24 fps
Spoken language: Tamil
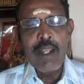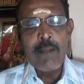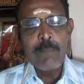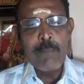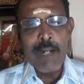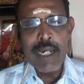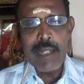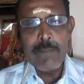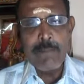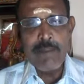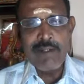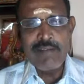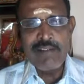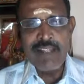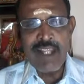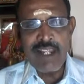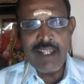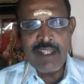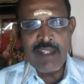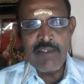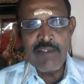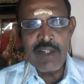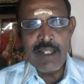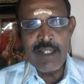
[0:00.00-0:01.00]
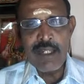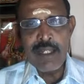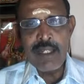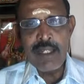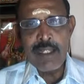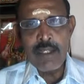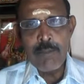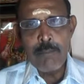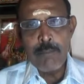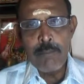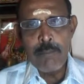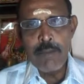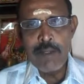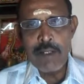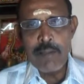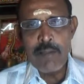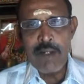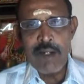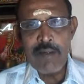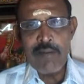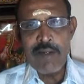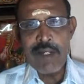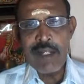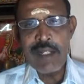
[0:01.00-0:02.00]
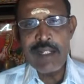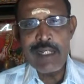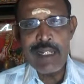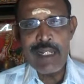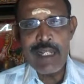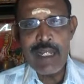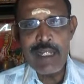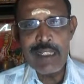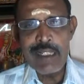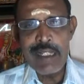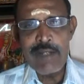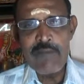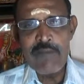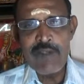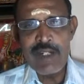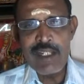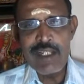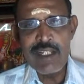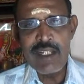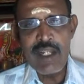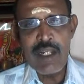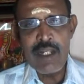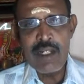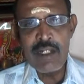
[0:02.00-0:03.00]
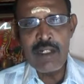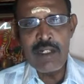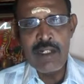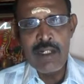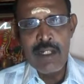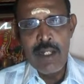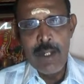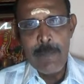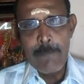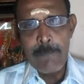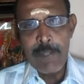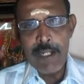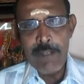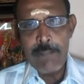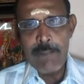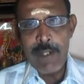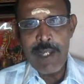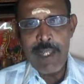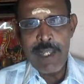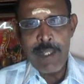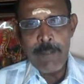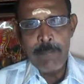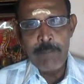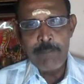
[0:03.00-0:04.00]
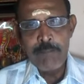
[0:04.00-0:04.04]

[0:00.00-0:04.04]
படிப்பில் சிறந்து விளங்க புத பகவானை நீங்கள் அதிகம் வணங்கினால் படிப்பிலே